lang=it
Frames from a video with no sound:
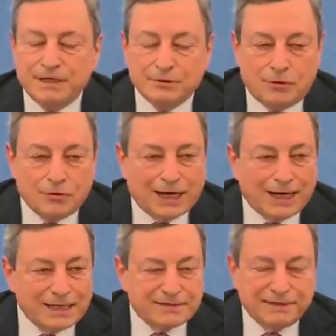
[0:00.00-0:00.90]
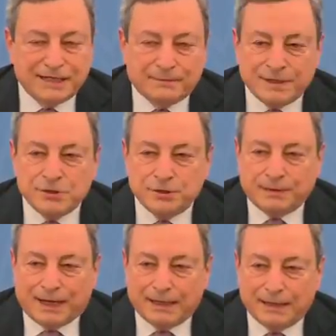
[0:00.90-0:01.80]
Ora la sfida
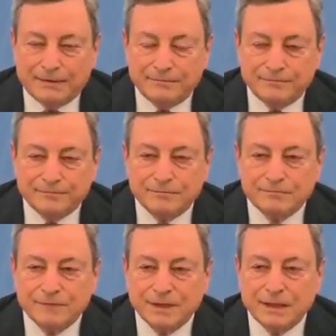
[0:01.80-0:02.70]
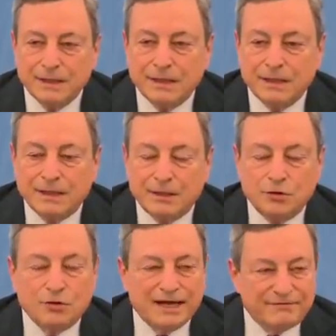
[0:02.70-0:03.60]
principale
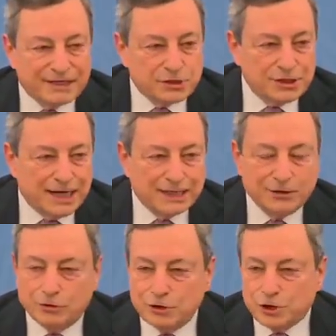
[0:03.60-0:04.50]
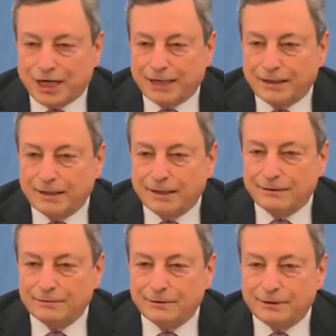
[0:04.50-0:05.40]
non è vaccinare i
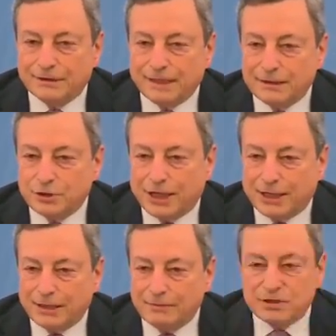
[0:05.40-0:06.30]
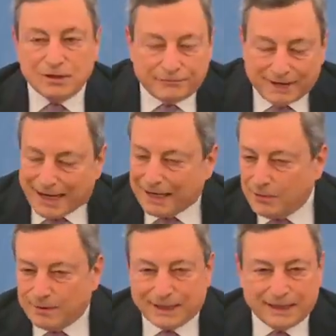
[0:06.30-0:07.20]
dodicenni o i tredicenni, bisogna
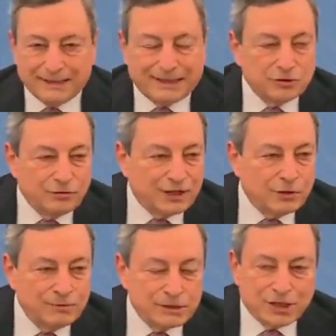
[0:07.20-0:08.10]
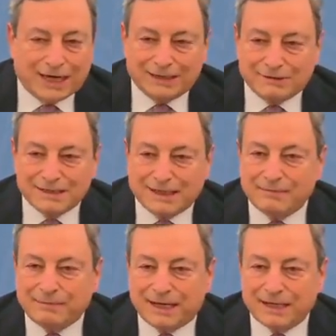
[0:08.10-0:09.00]
farlo, per carità, dove è cominciata questa
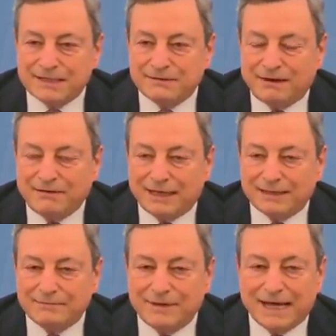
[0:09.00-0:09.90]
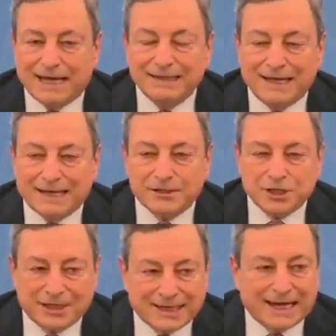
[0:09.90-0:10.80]
campagna si va avanti, ma è andare a
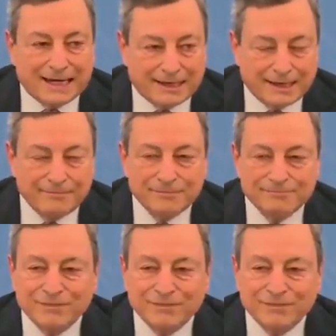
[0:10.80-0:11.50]
cercare